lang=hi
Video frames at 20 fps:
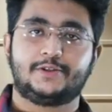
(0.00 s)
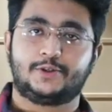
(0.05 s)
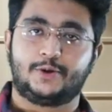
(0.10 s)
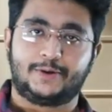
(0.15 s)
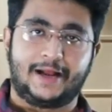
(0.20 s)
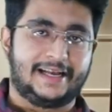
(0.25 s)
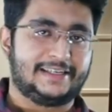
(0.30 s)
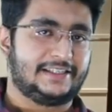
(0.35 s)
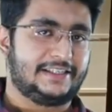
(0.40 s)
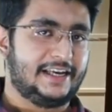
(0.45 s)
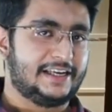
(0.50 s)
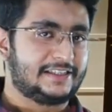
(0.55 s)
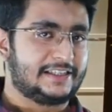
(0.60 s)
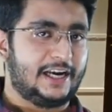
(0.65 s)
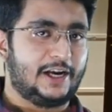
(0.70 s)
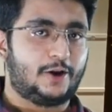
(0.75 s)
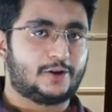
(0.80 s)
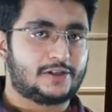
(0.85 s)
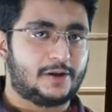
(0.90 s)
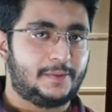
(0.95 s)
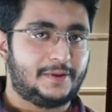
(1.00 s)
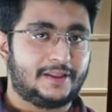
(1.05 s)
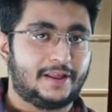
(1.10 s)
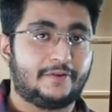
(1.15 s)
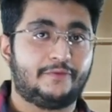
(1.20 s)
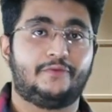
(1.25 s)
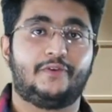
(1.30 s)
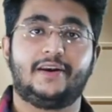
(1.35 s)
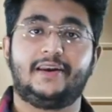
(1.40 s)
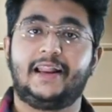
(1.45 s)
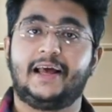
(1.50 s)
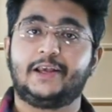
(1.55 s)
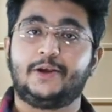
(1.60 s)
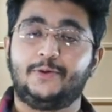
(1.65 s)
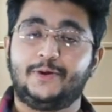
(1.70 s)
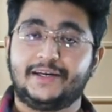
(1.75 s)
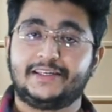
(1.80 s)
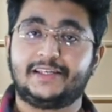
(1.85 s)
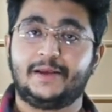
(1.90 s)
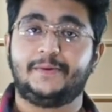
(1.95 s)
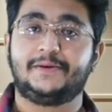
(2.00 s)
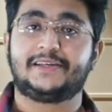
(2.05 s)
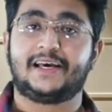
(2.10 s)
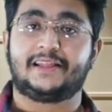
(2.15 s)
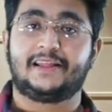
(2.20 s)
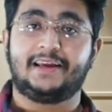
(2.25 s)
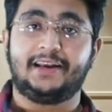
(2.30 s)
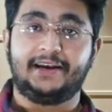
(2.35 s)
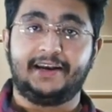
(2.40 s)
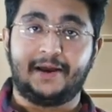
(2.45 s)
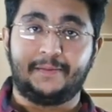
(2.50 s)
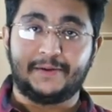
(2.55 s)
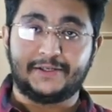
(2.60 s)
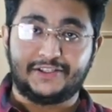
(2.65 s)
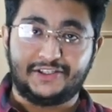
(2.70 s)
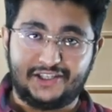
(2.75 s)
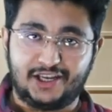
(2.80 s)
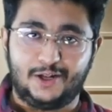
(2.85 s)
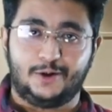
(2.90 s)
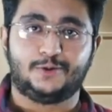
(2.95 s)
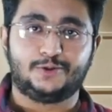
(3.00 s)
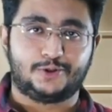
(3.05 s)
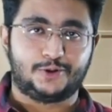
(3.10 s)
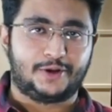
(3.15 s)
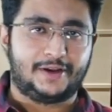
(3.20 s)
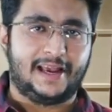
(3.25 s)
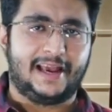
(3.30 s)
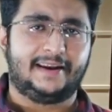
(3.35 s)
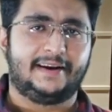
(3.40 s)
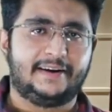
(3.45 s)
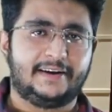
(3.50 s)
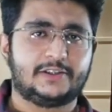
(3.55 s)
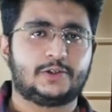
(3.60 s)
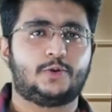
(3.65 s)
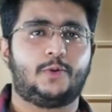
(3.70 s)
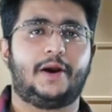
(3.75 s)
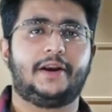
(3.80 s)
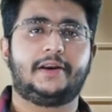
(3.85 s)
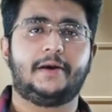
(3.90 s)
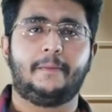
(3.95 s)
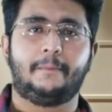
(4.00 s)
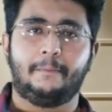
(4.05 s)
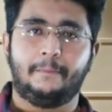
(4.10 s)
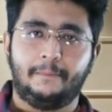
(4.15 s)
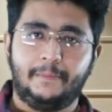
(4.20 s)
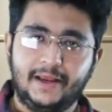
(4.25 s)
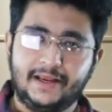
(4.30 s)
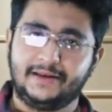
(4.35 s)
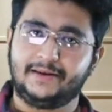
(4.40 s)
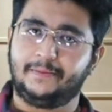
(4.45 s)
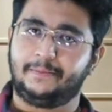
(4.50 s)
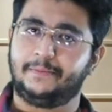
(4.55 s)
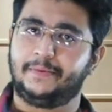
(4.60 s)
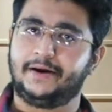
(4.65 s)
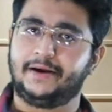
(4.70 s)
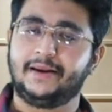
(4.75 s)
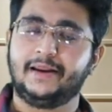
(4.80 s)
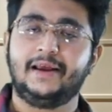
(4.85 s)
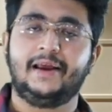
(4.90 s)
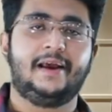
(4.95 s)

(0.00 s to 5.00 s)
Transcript: गाइस किया सेल्टोस अभी तक वन लाख यूनिट से भी ज़्यादा इंडिया में सेल हो चुकी है एंड इट इज़ क्वाइट अ बिग नंबर